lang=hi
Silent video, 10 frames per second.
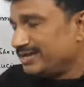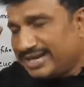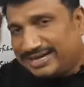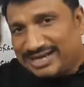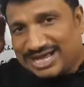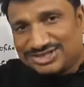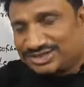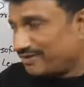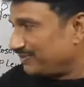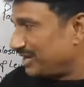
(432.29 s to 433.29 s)
कि ग्लास
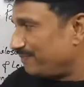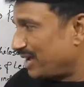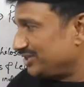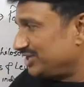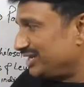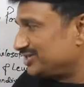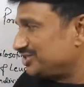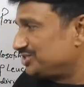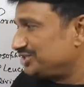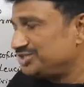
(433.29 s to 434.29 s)
रब के बाद
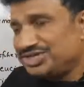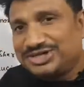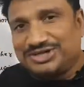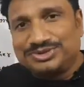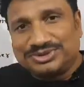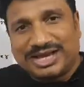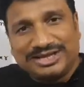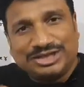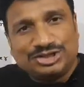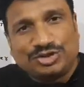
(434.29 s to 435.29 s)
इलेक्ट्रिसिटी जनरेट होता
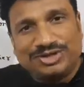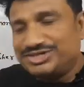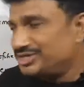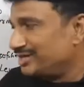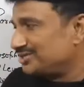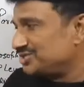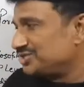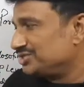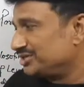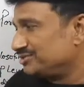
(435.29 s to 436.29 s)
है यानी सॉलिड से
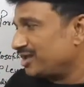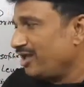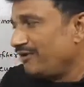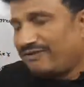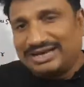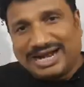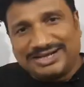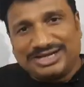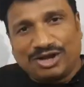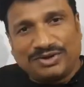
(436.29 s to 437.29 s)
इलेक्ट्रिसिटी जनरेट होता है
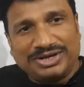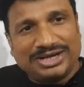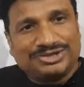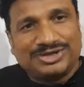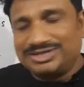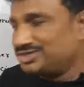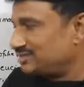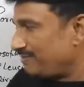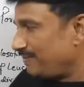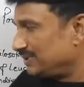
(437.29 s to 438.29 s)
फायराडे लॉ
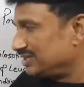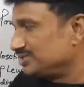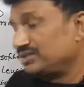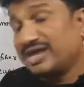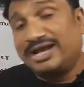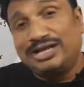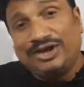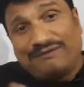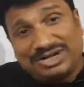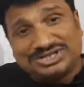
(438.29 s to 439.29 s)
इलेक्ट्रोलाइसिस से भी पता चलता है कि
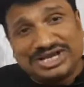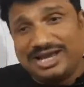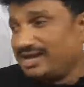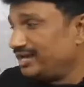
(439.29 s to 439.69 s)
लिक्विड से